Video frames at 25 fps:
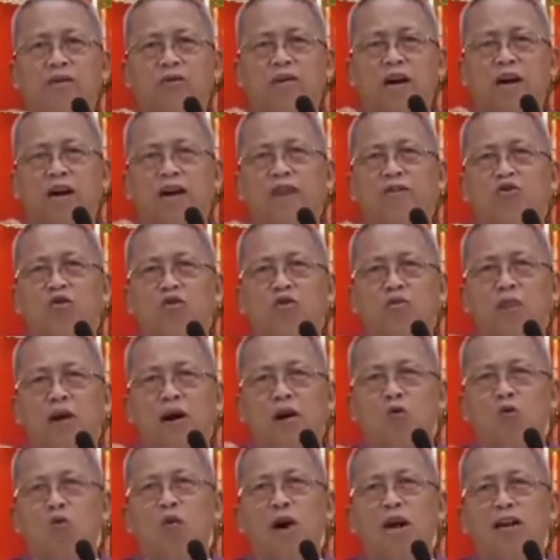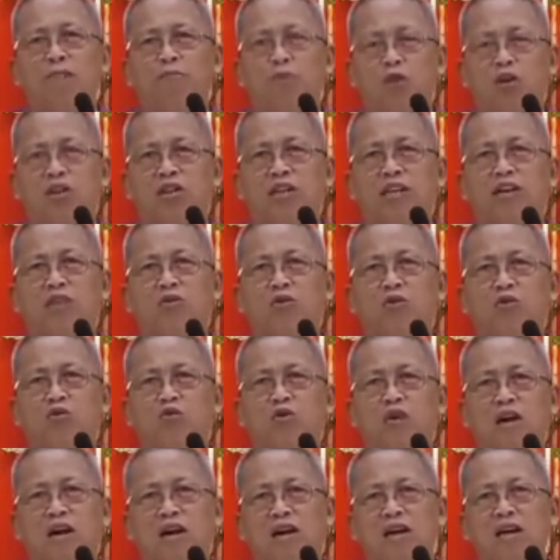mo na ang ato mga uwan porti ng
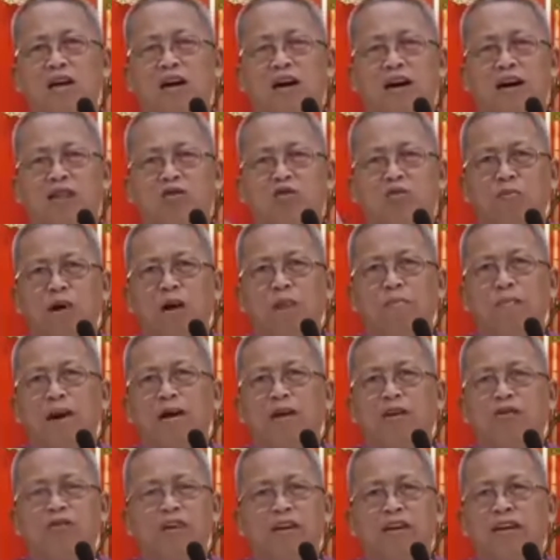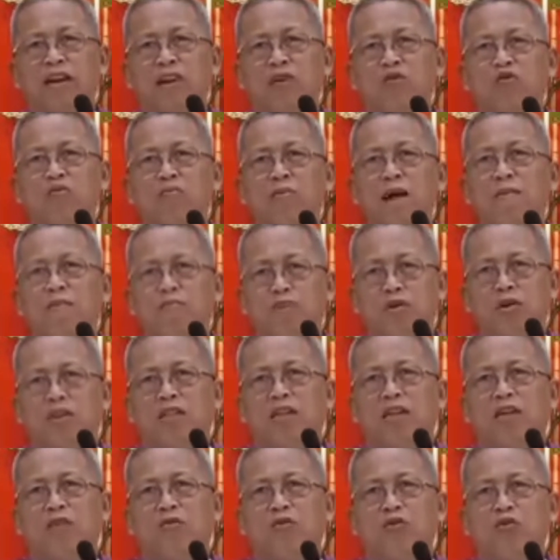kusuga ang ato mga bagyo di na normal
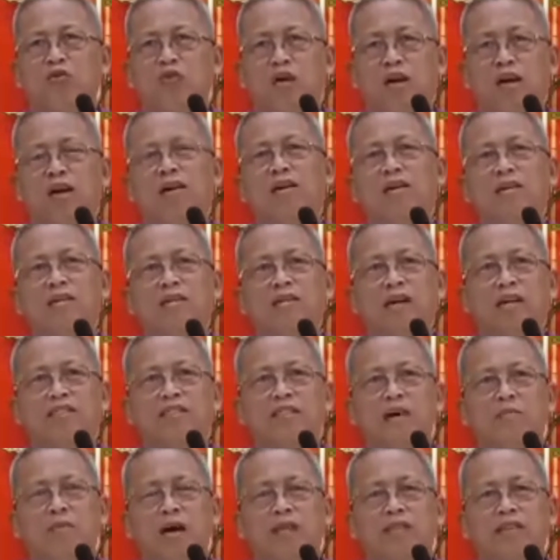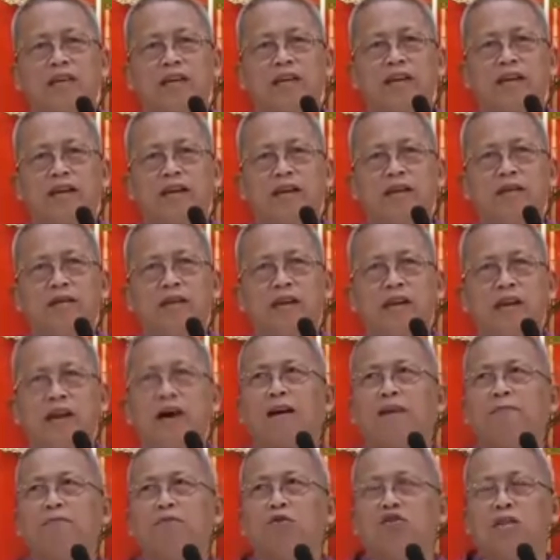porti ng kusuga hasta mga sakyanan
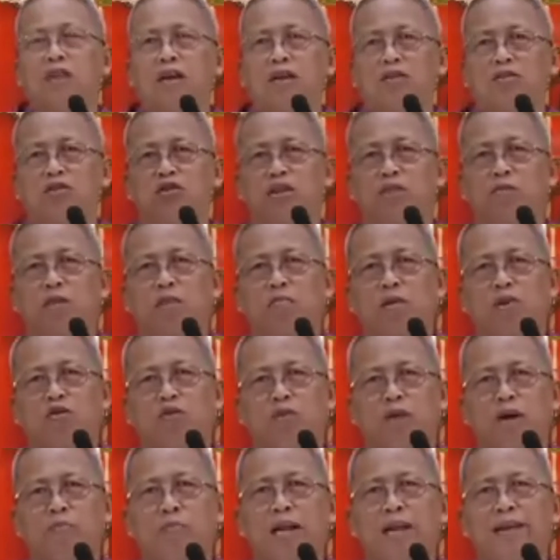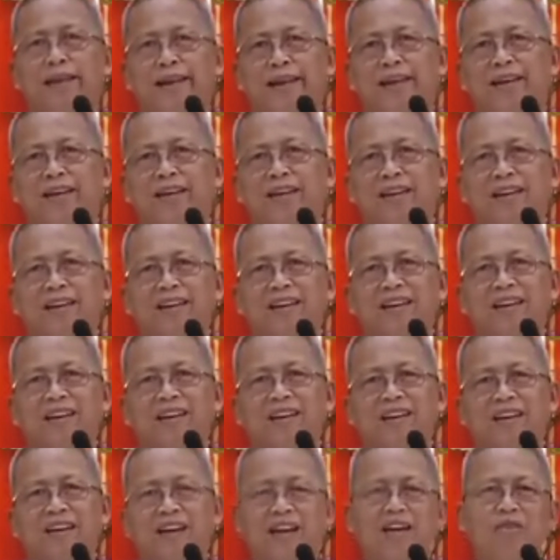ilakpot na ngadto sa ibabaw sa mga building
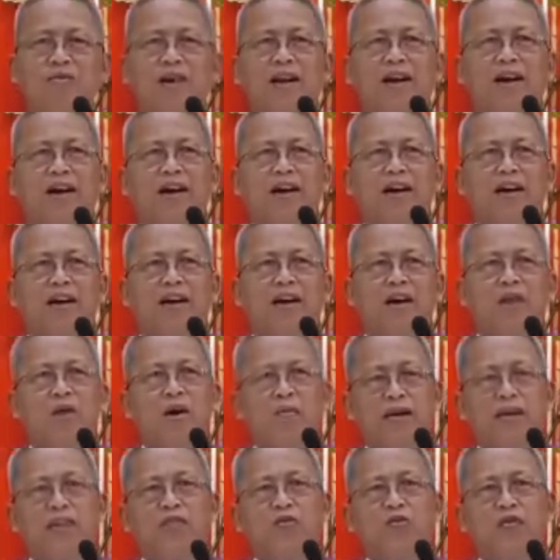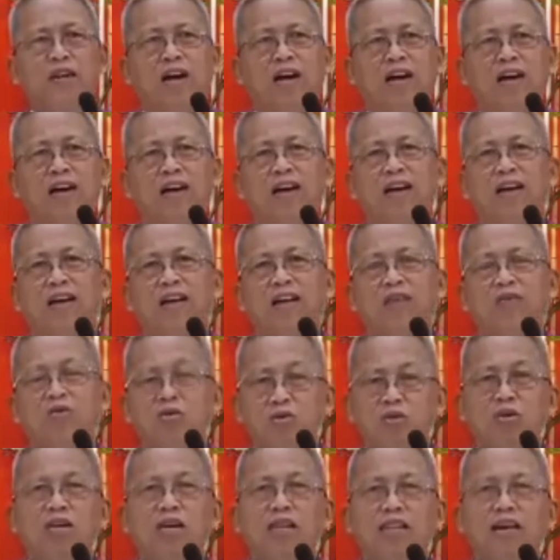ano na nawa man sa una
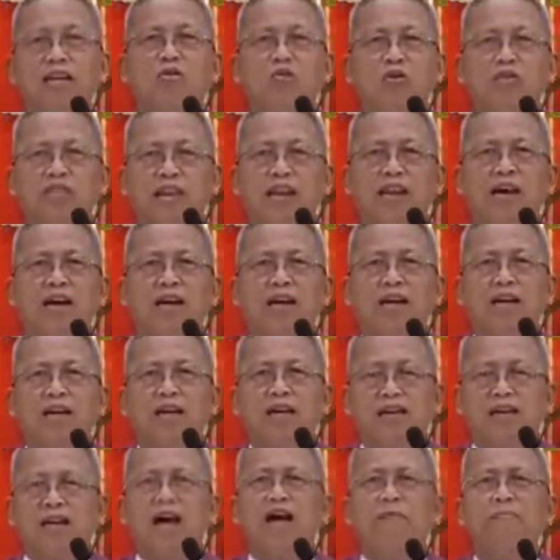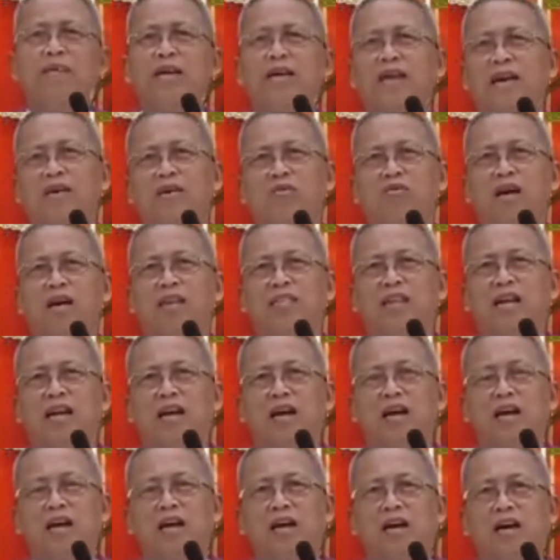tungod na sa atong sala grabe kayo ron ang
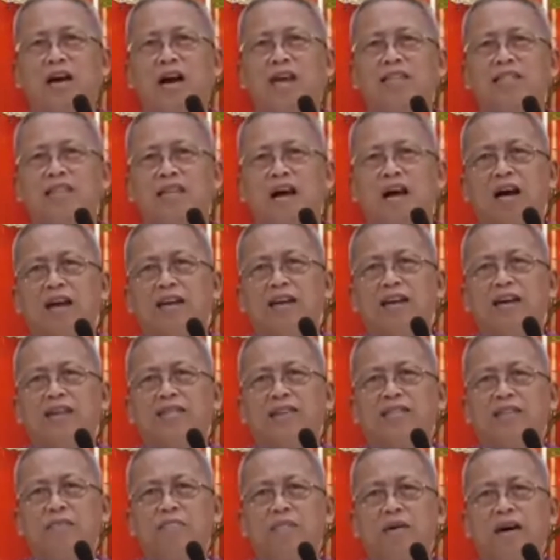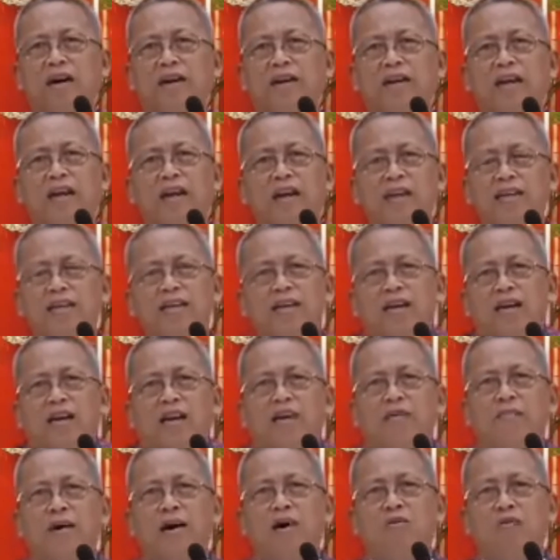sala nga hasta ang niya sa simbahan di na
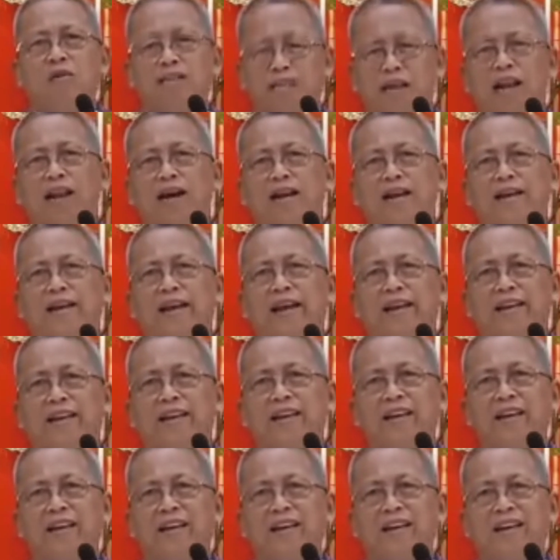kahibaw nga sala na dinhi eh.